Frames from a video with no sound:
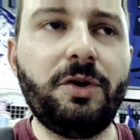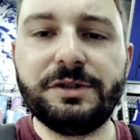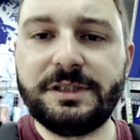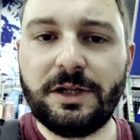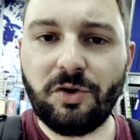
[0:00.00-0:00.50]

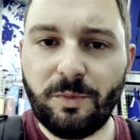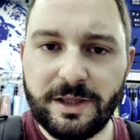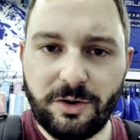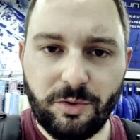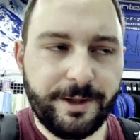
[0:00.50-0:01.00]
costano come
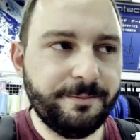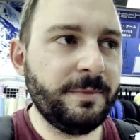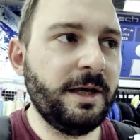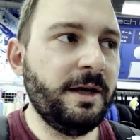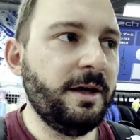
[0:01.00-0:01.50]
da noi
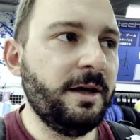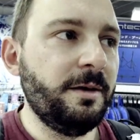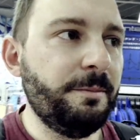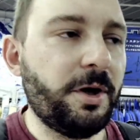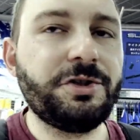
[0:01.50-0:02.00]

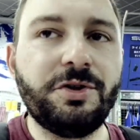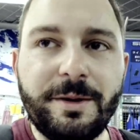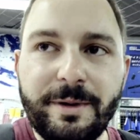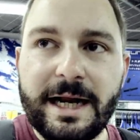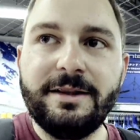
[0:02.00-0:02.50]
però ci sono dei
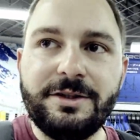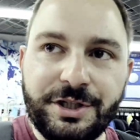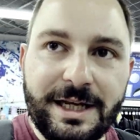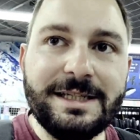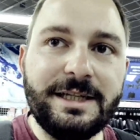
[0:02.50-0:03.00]
brand
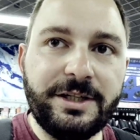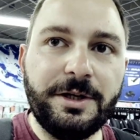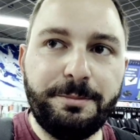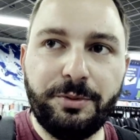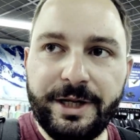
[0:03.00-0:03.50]
cinesi e
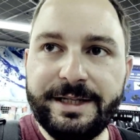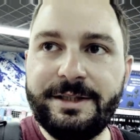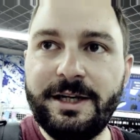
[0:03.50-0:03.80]
giapponesi di